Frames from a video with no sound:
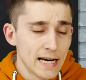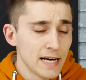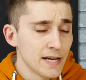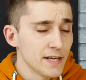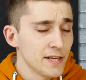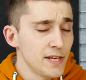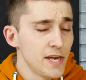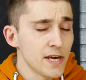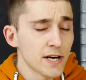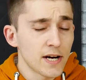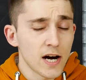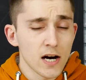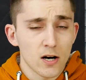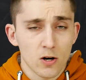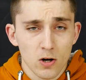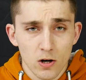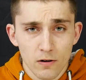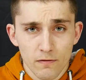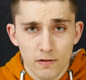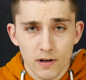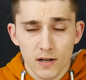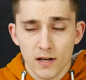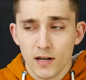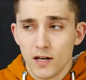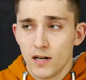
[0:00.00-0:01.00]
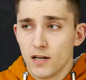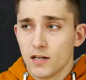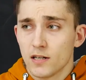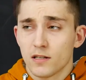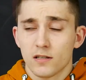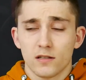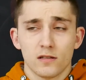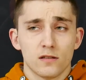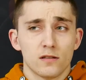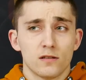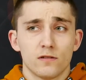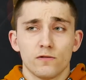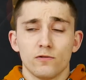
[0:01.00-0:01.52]
Никакого
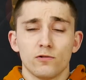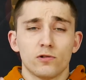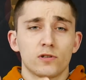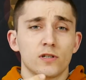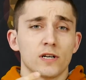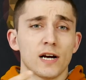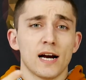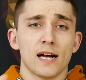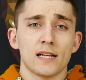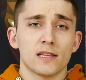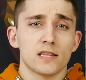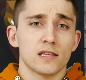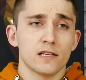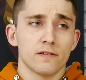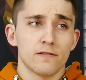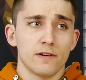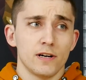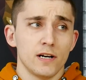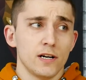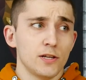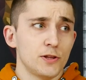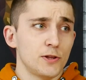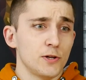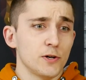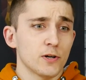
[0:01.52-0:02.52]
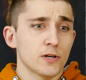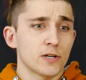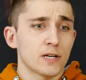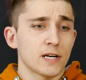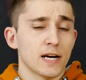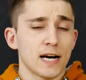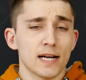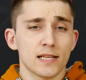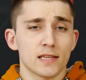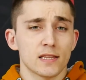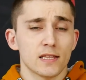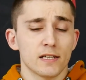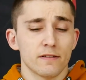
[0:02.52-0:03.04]
двухкратного или
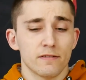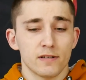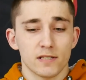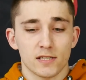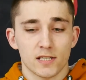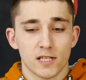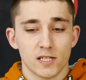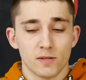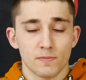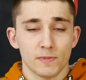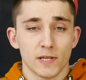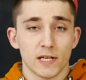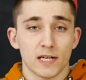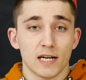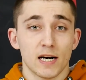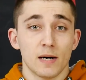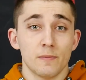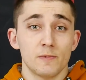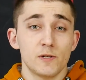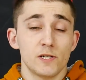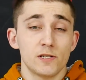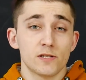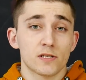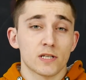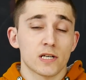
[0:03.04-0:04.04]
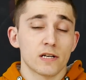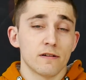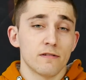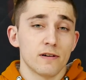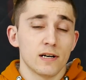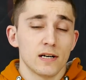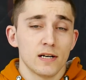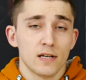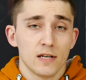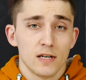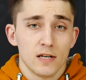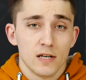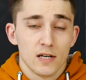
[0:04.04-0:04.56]
трехкратного, скажем так,
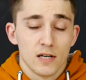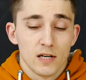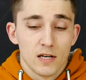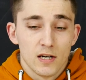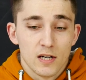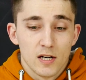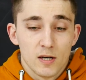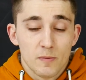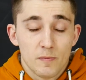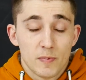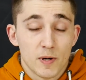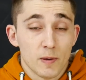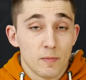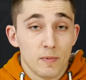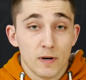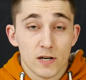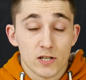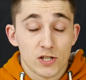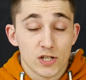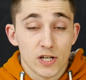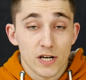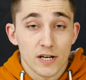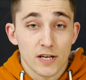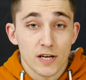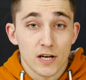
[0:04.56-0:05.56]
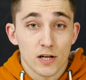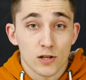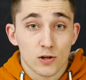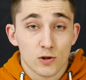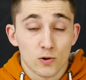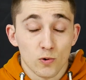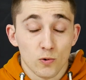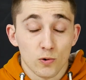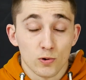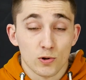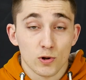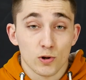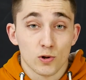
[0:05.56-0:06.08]
оптического Приближения
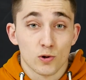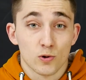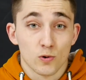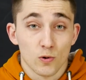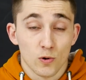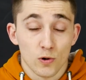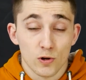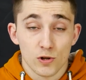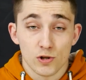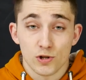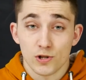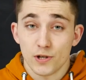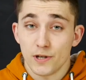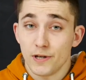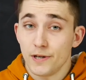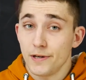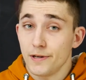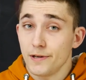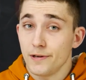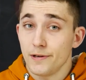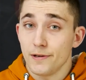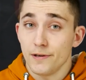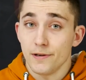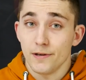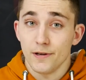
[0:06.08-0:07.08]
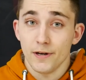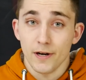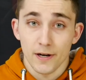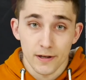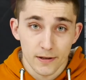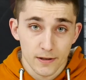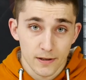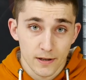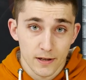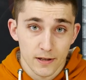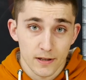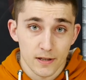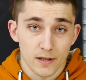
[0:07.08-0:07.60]
тут тоже
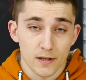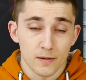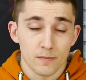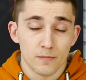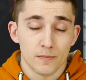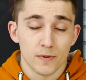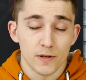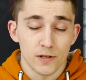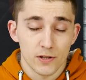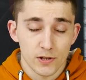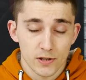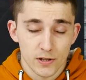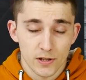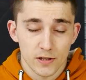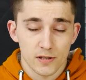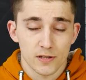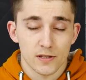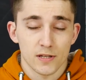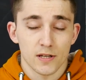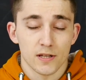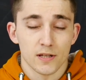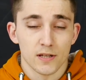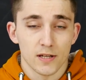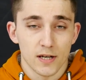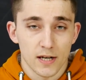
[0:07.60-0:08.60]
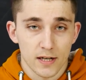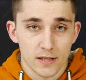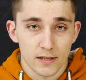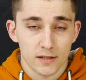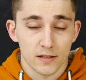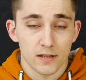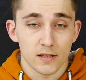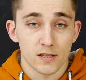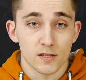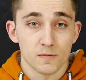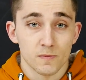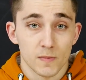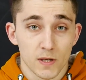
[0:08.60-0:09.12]
нет, это обычный
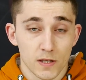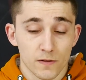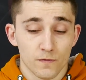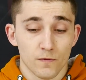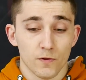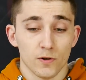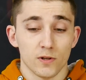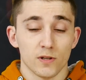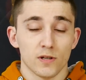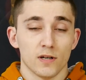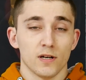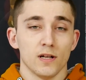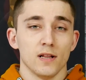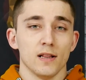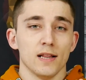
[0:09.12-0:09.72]
стандартный смартфон.